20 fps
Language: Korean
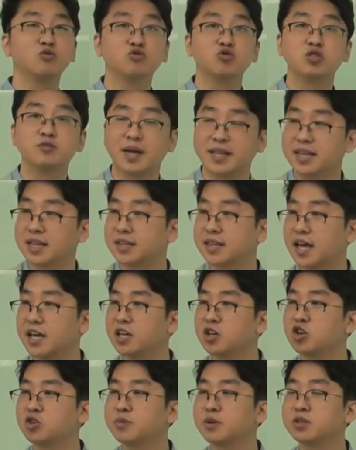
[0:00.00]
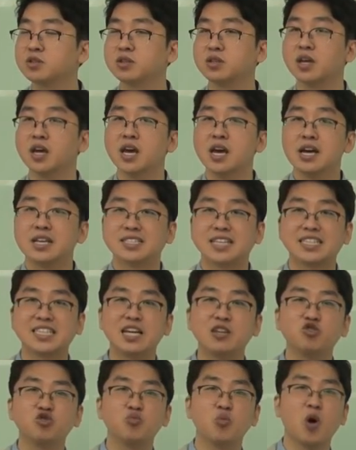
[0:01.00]
운을 만났다 이러면은
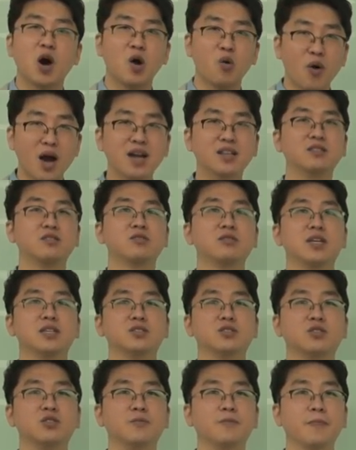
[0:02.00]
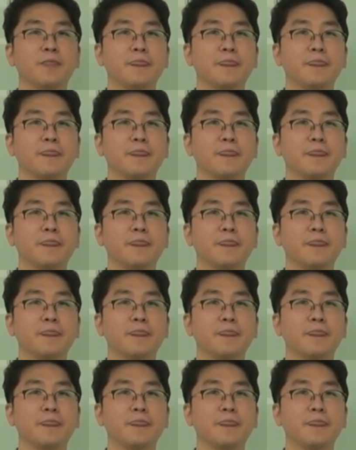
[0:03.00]
자산 규모가 확 늘어나죠.